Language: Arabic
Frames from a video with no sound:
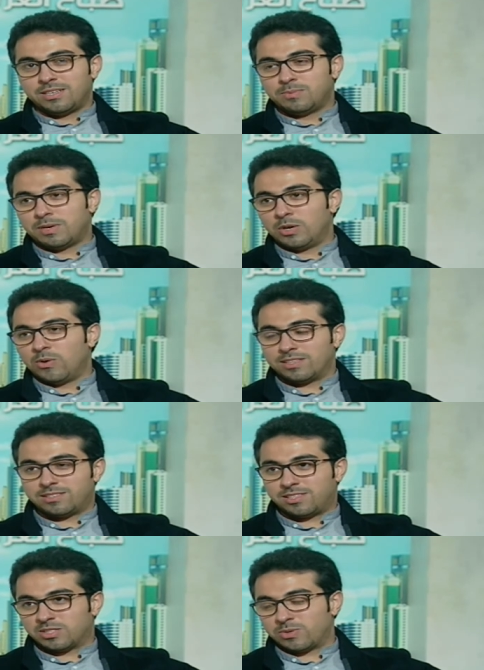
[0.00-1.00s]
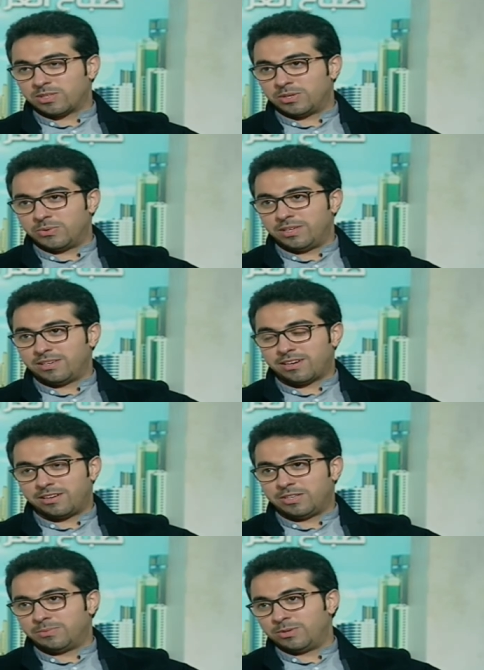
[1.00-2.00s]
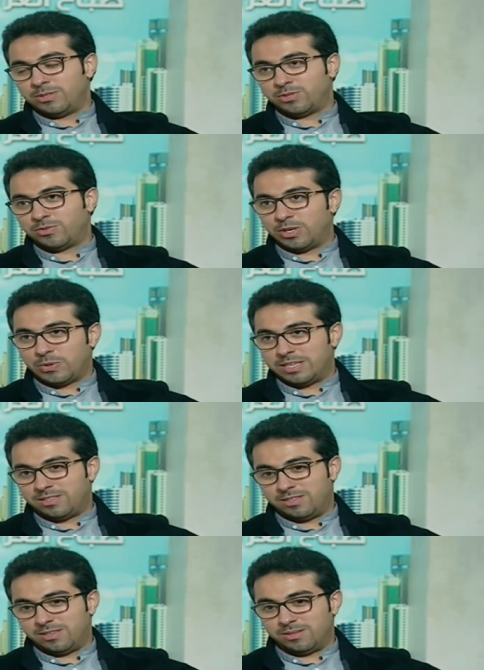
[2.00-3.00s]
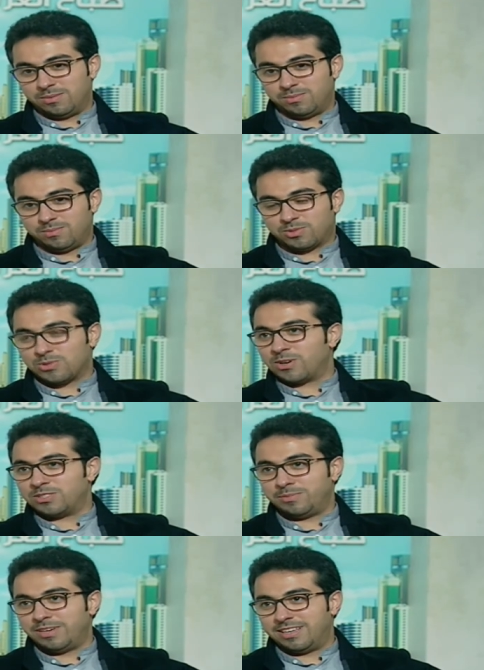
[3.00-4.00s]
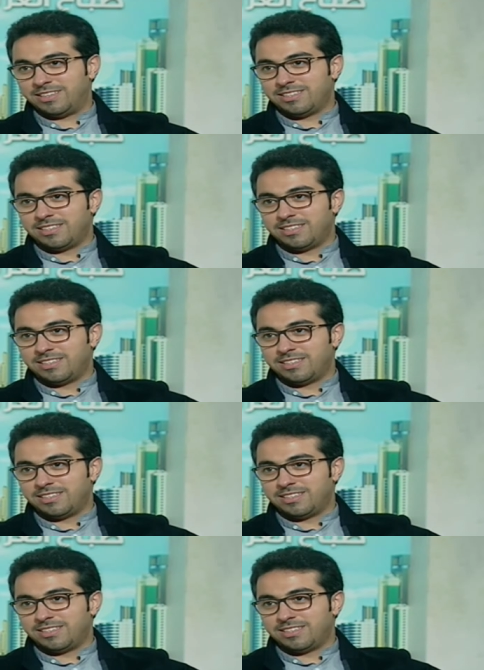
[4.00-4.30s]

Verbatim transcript: هما هواة تصوير جوي كانوا يحبون يشوفون الكويت آه، بصوره جميله